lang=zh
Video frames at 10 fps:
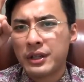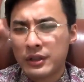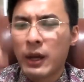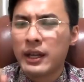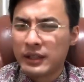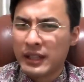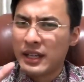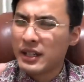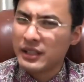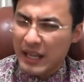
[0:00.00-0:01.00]
对，也
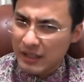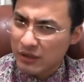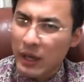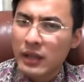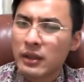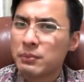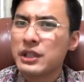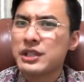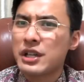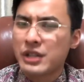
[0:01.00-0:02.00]
可以也对，不
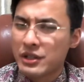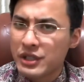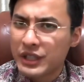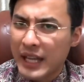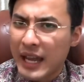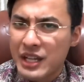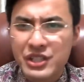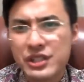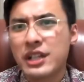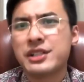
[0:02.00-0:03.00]
能这样讲，是也
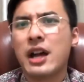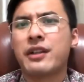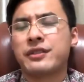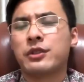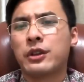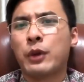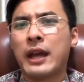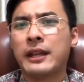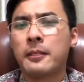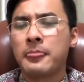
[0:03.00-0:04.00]
是这个厂子的
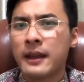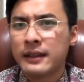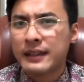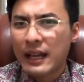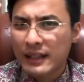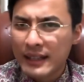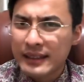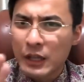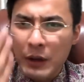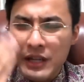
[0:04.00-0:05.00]
原因，但更大
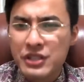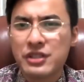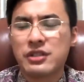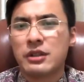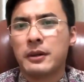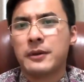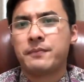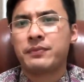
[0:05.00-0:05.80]
的原因是什么？